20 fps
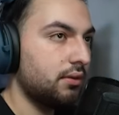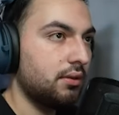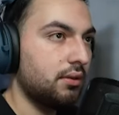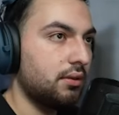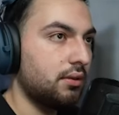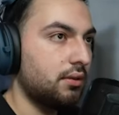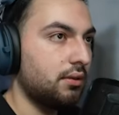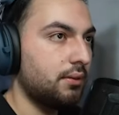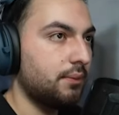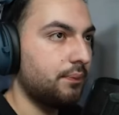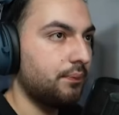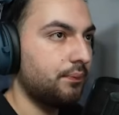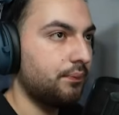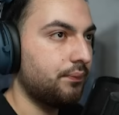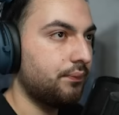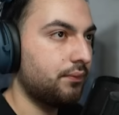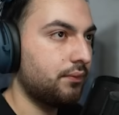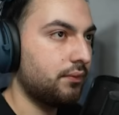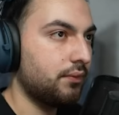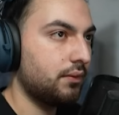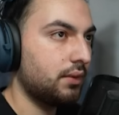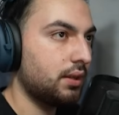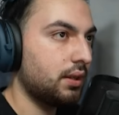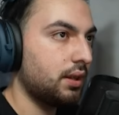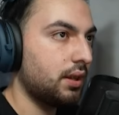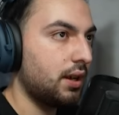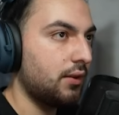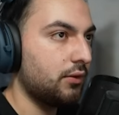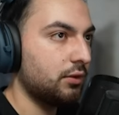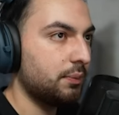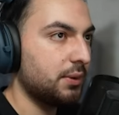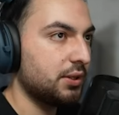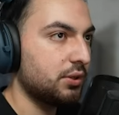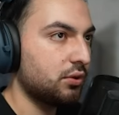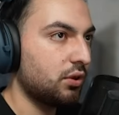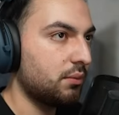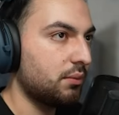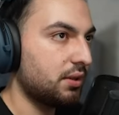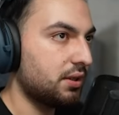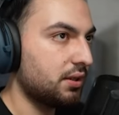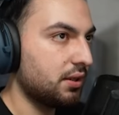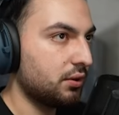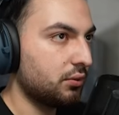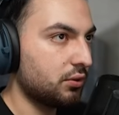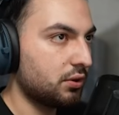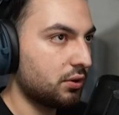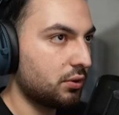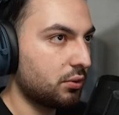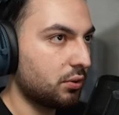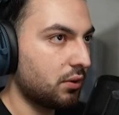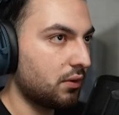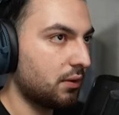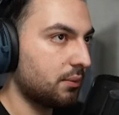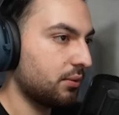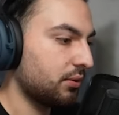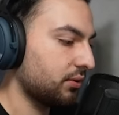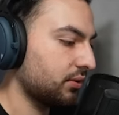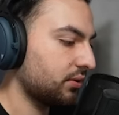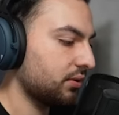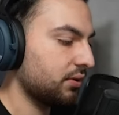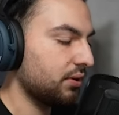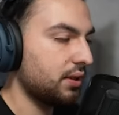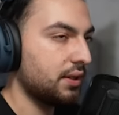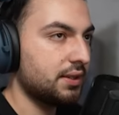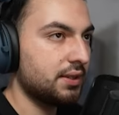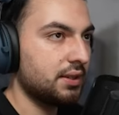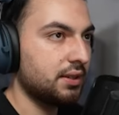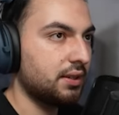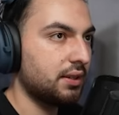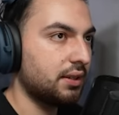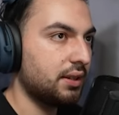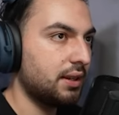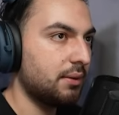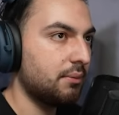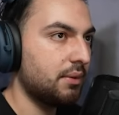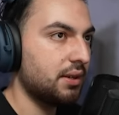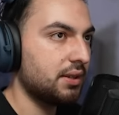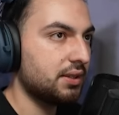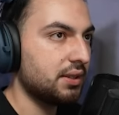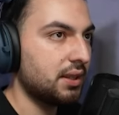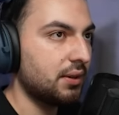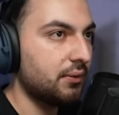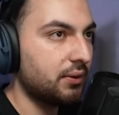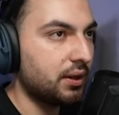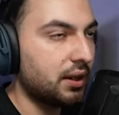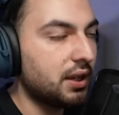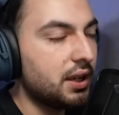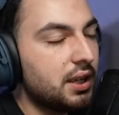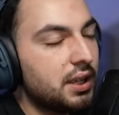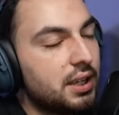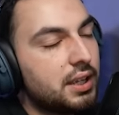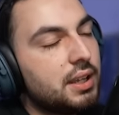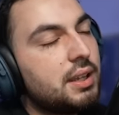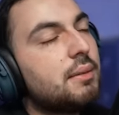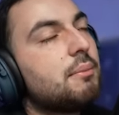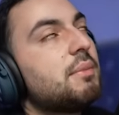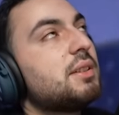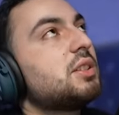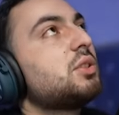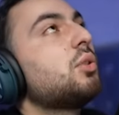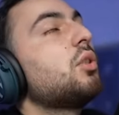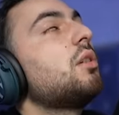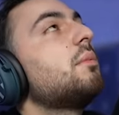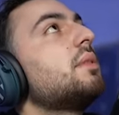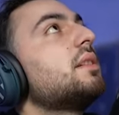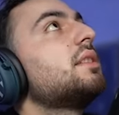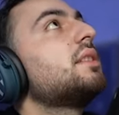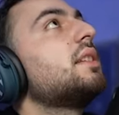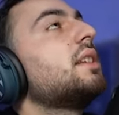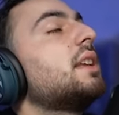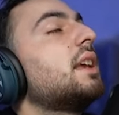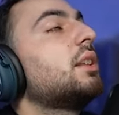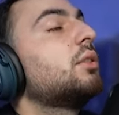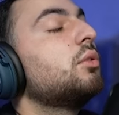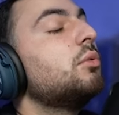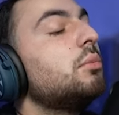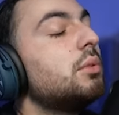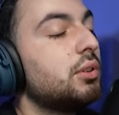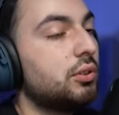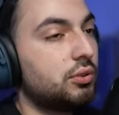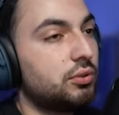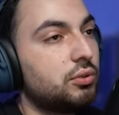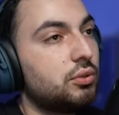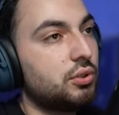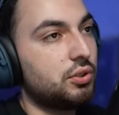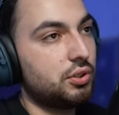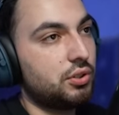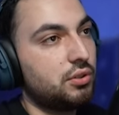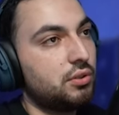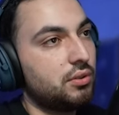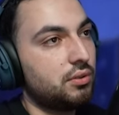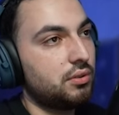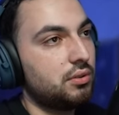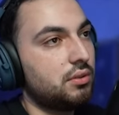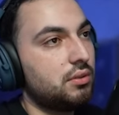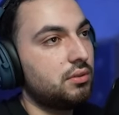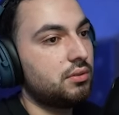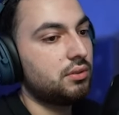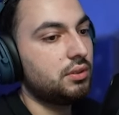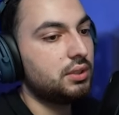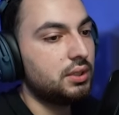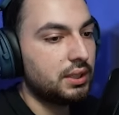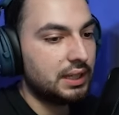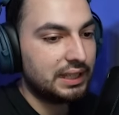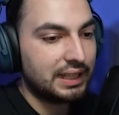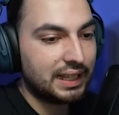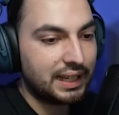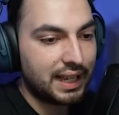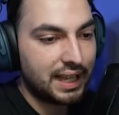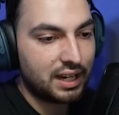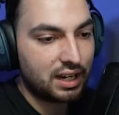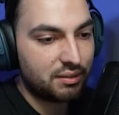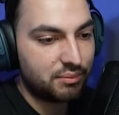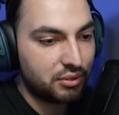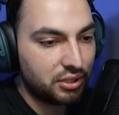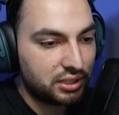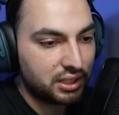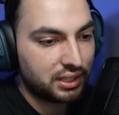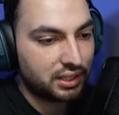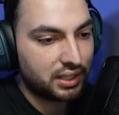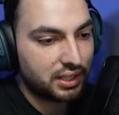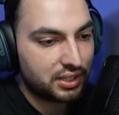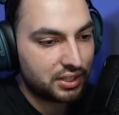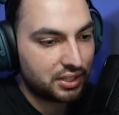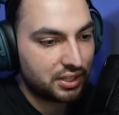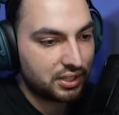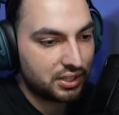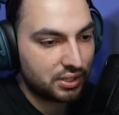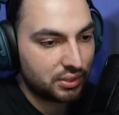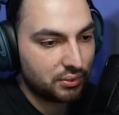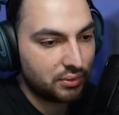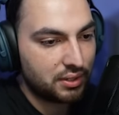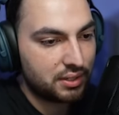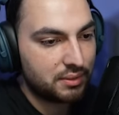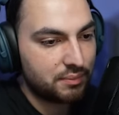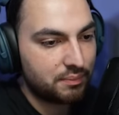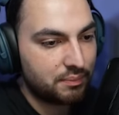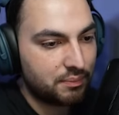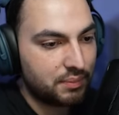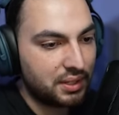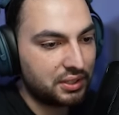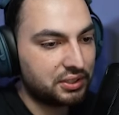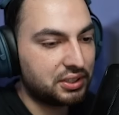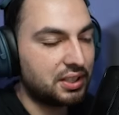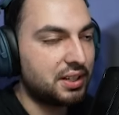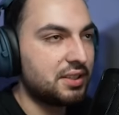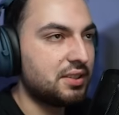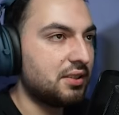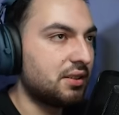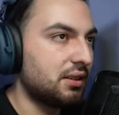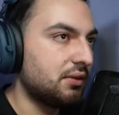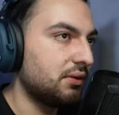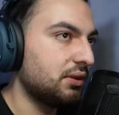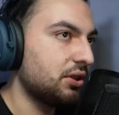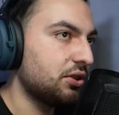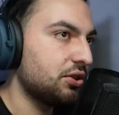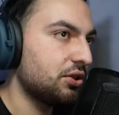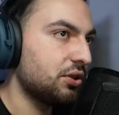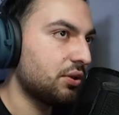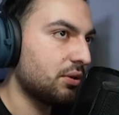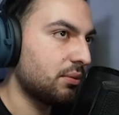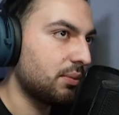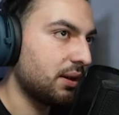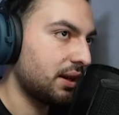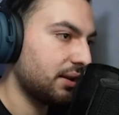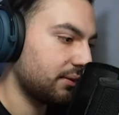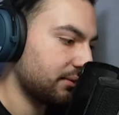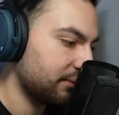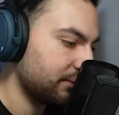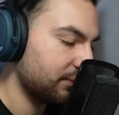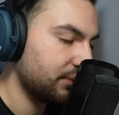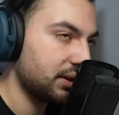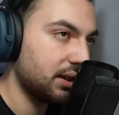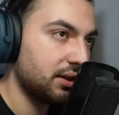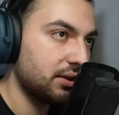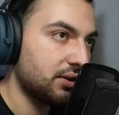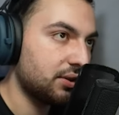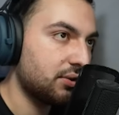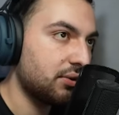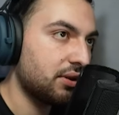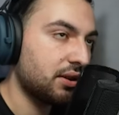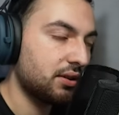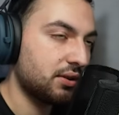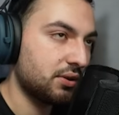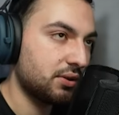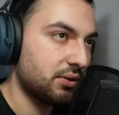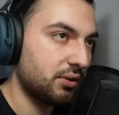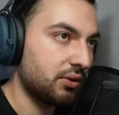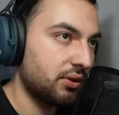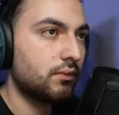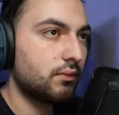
Эм, а вот по стоимости это уже другой вопрос. СНГ моя ставка. По стоимости я думаю то, что такая работа должна стоить полторы-две тысячи рублей. Игорь, сколько это стоило?